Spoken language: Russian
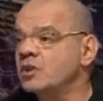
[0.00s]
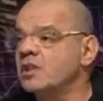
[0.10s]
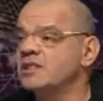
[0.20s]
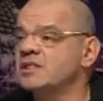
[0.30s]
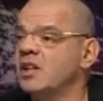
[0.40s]

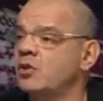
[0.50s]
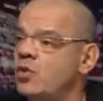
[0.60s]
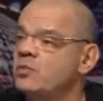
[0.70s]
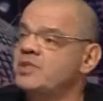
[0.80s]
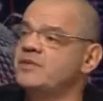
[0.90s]
для
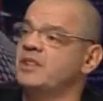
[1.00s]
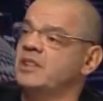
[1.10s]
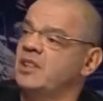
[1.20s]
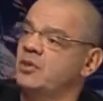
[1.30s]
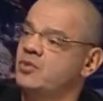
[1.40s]

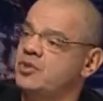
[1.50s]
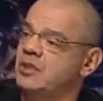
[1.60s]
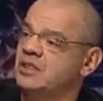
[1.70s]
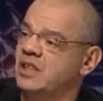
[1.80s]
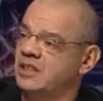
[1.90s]
знакомства, для,
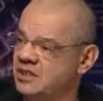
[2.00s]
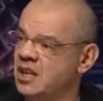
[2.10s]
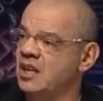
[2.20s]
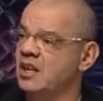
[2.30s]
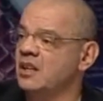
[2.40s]
так
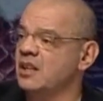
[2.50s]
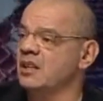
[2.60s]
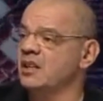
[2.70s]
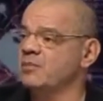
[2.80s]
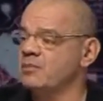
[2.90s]
сказать,
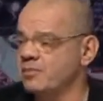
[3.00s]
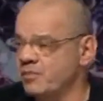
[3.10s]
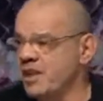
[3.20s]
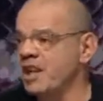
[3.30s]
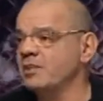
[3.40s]
э,
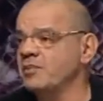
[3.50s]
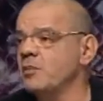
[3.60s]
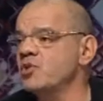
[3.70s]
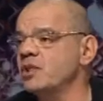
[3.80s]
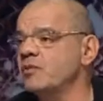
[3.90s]
приехать,
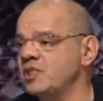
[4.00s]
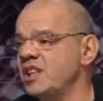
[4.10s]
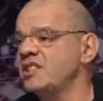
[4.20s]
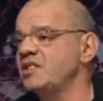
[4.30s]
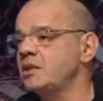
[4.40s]
потому что вот есть